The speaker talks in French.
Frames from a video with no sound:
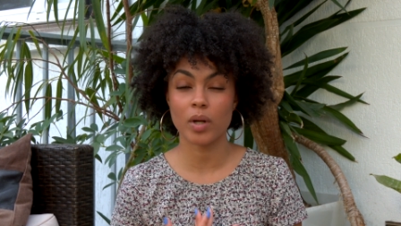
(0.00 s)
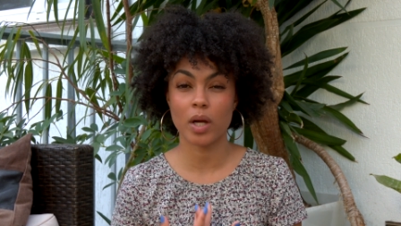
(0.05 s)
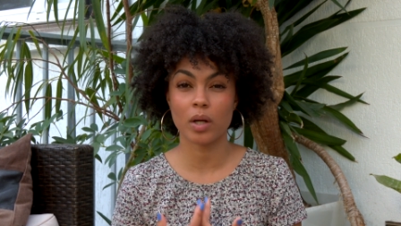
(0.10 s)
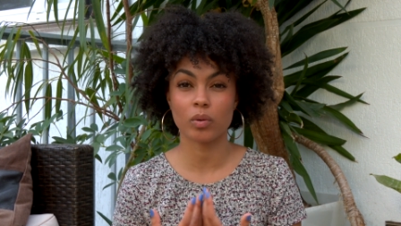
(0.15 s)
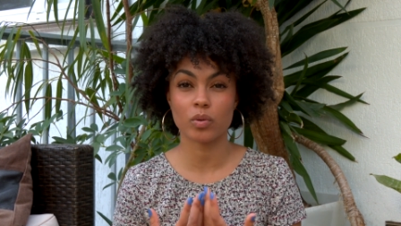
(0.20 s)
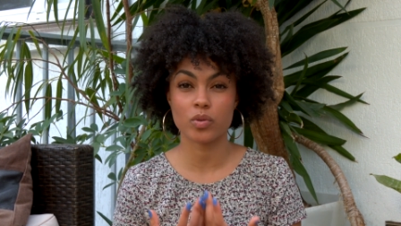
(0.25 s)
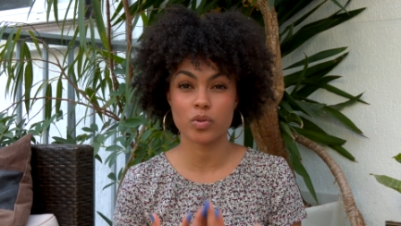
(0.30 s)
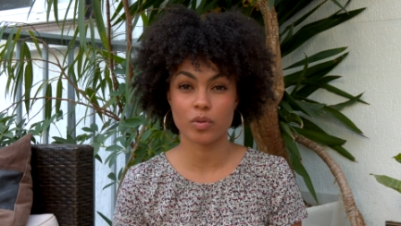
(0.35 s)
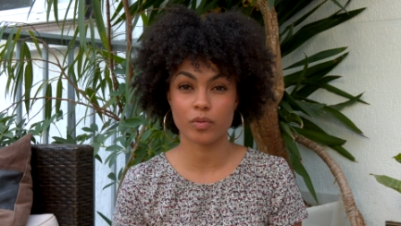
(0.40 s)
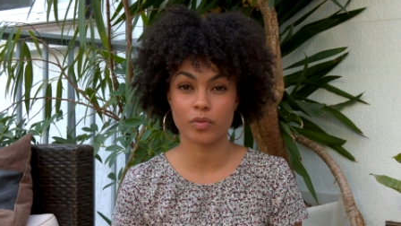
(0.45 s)
où la
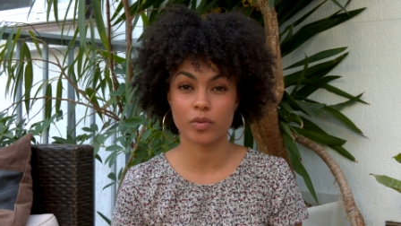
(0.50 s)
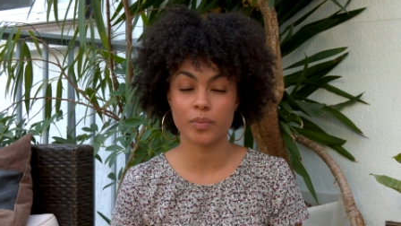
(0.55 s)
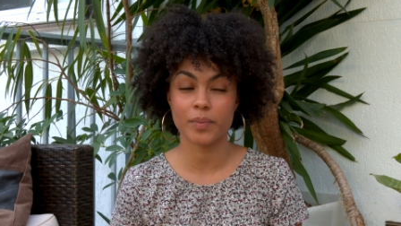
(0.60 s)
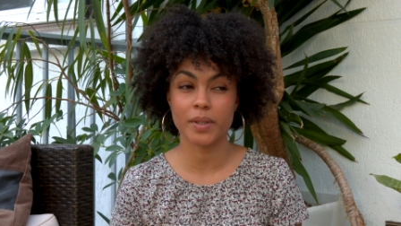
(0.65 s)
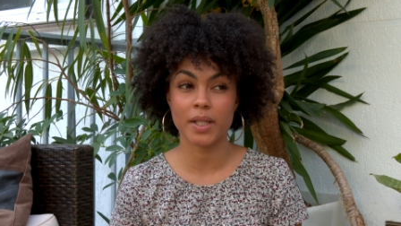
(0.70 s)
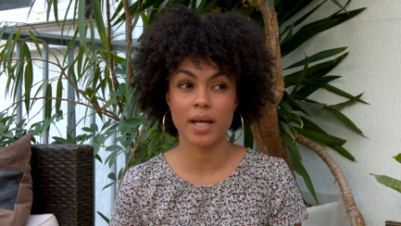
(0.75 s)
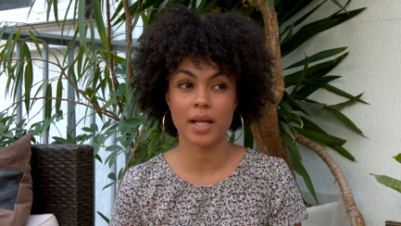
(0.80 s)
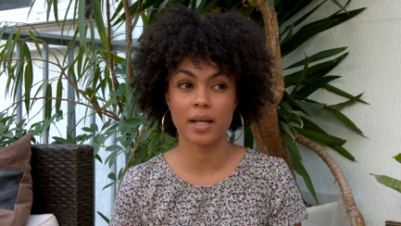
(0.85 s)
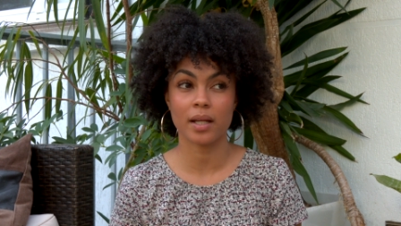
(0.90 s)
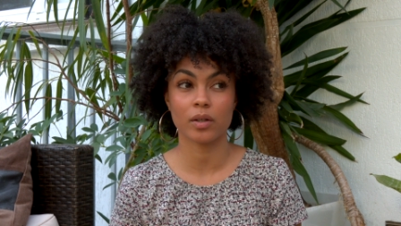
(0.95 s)

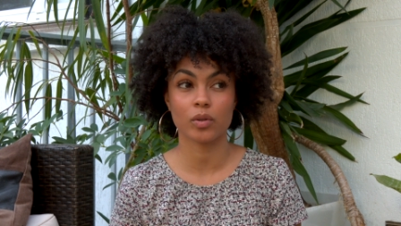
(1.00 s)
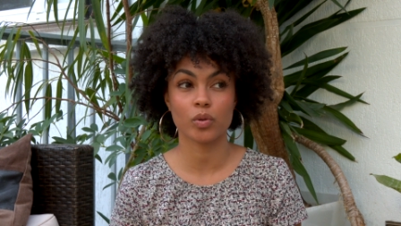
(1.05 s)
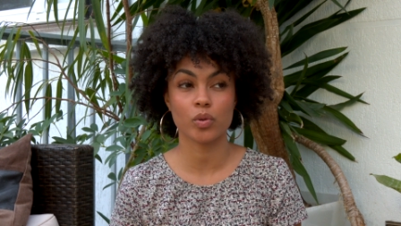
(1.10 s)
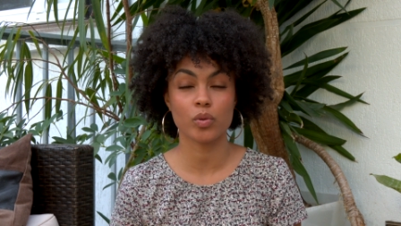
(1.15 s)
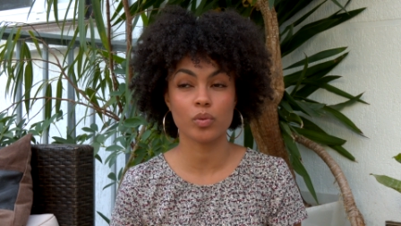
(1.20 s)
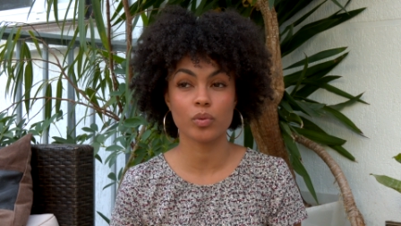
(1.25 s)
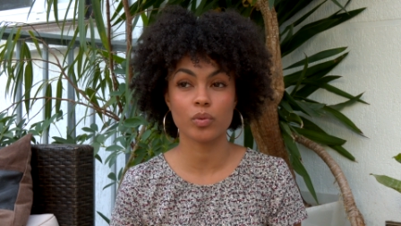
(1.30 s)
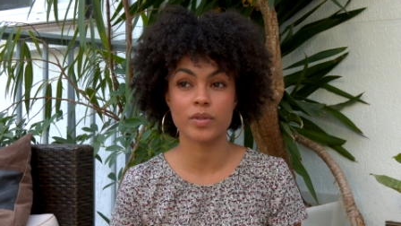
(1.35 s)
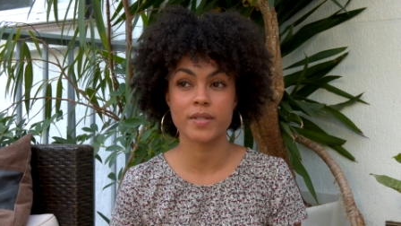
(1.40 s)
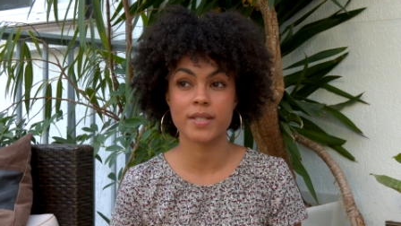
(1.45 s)
grossophobie elle
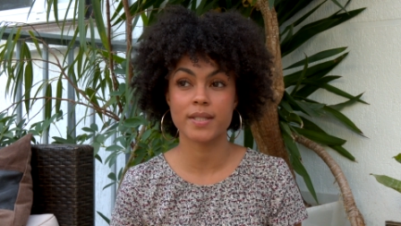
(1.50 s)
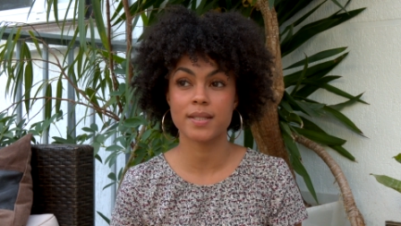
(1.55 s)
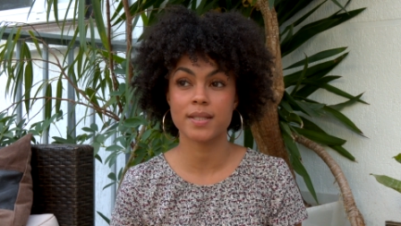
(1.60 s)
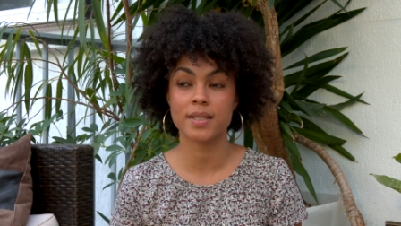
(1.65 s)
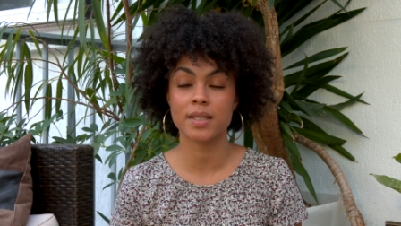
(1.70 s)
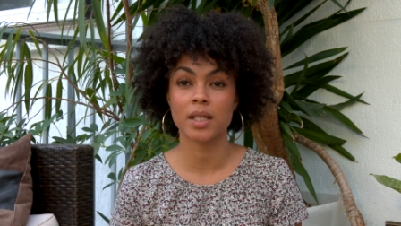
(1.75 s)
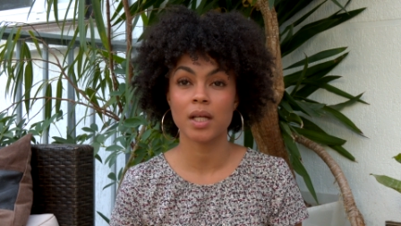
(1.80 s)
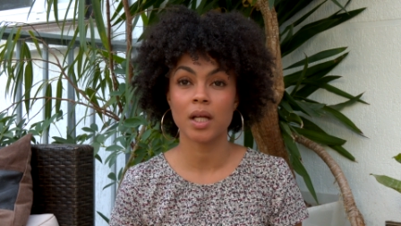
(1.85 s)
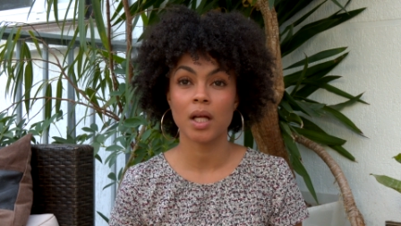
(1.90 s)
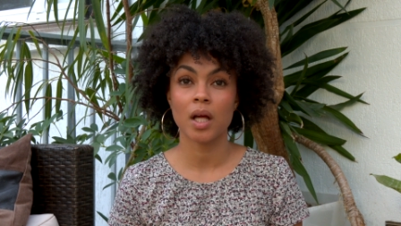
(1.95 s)
inclut
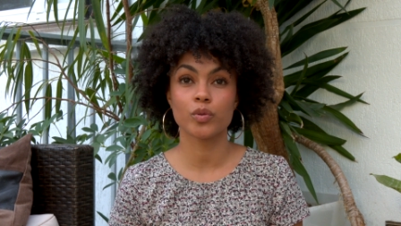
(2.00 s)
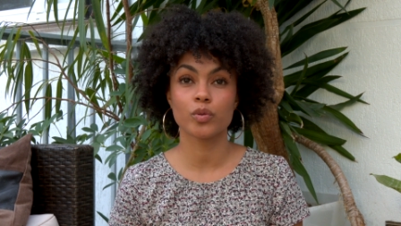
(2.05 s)
aussi